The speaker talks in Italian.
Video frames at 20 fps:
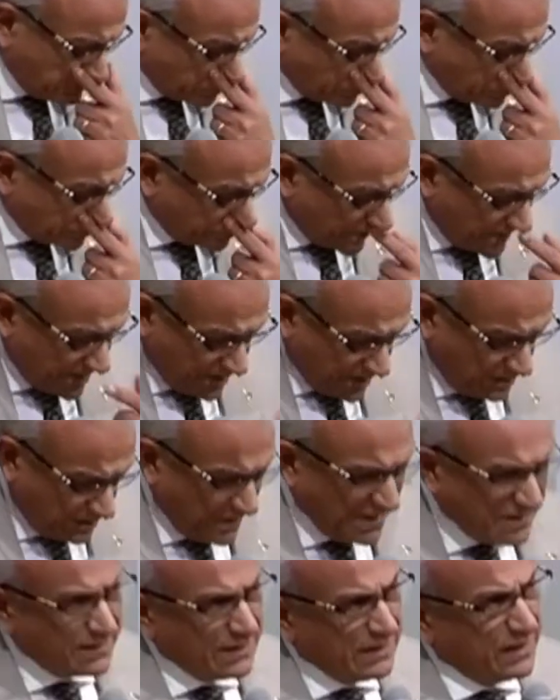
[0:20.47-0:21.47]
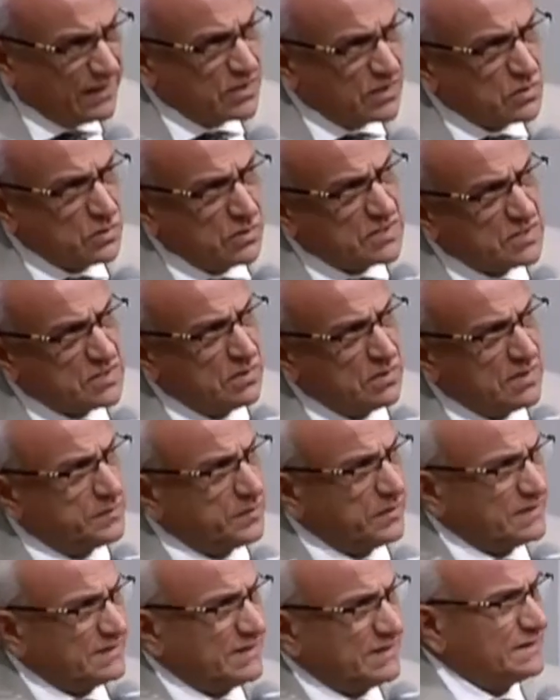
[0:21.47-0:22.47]
Chiaramente la risurrezione è
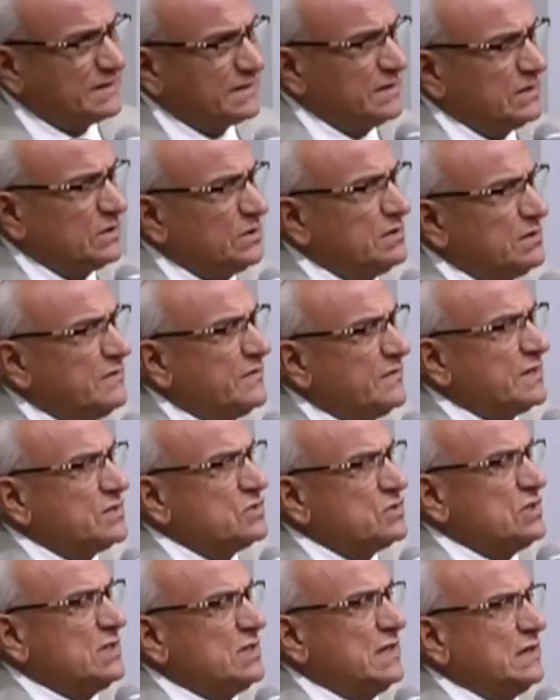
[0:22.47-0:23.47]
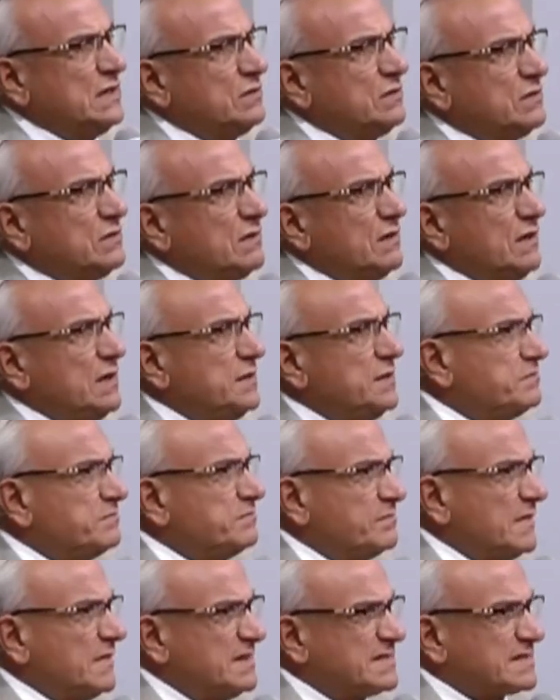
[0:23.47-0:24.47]
portata in ogni Vangelo, è, è,
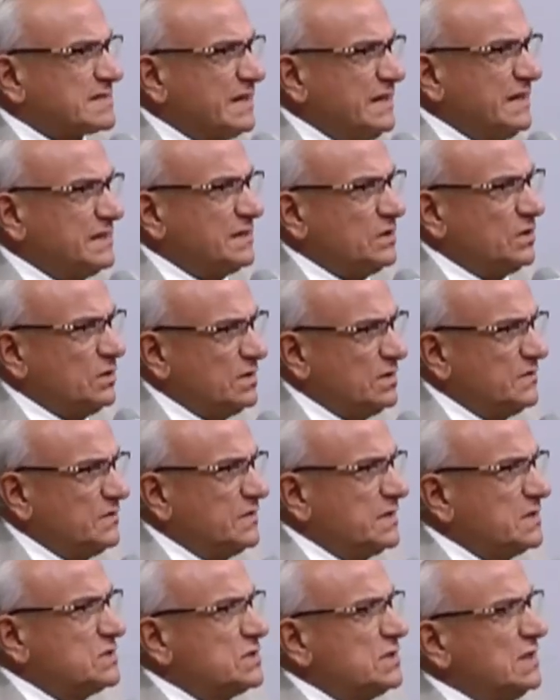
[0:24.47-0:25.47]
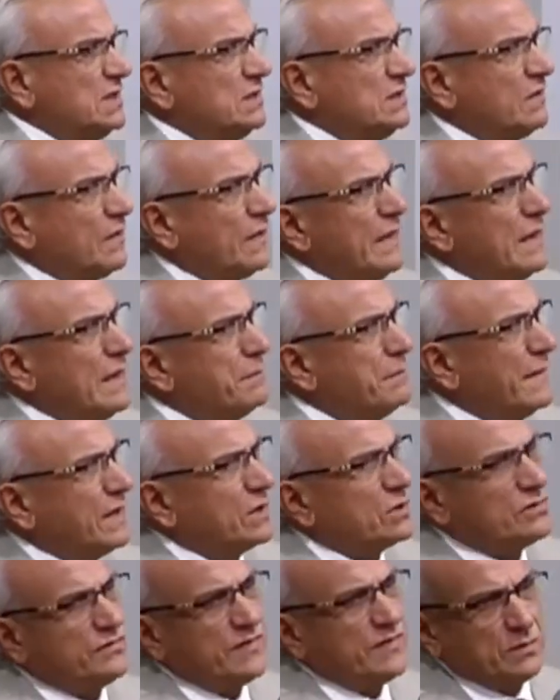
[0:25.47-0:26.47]
scritta in ogni Vangelo. Marco fa
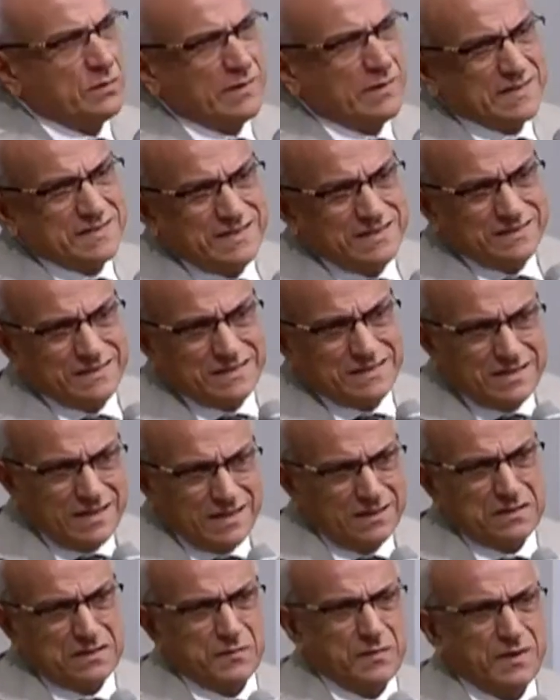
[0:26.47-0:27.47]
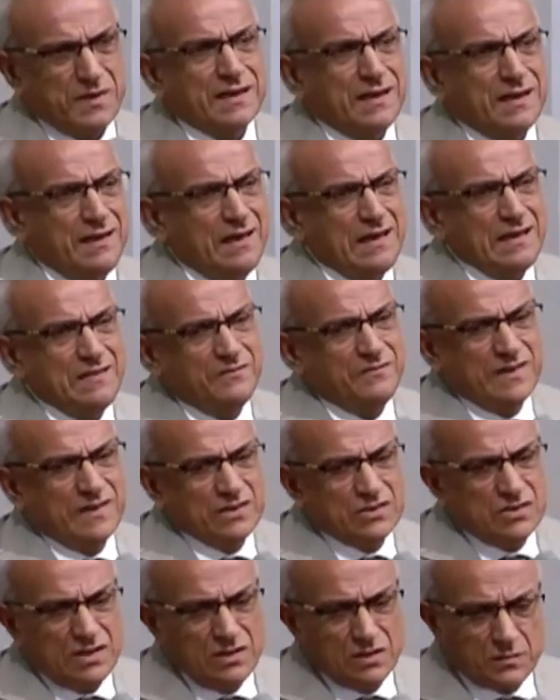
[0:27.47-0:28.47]
una sintesi anche perché è il
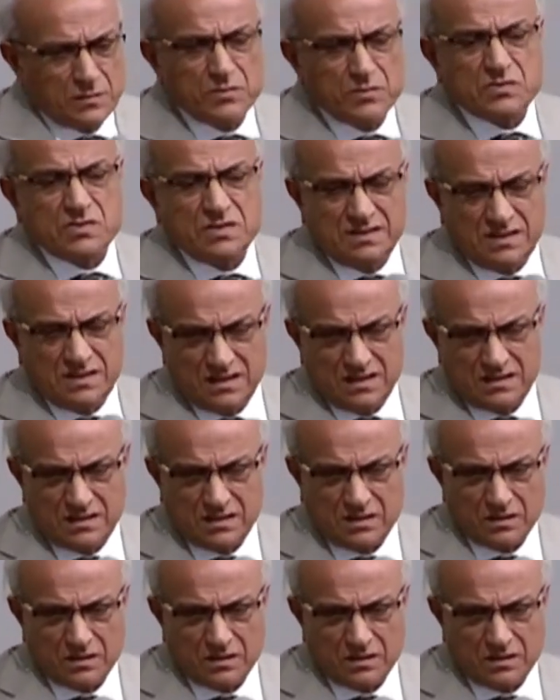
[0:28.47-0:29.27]
Vangelo più sintetico.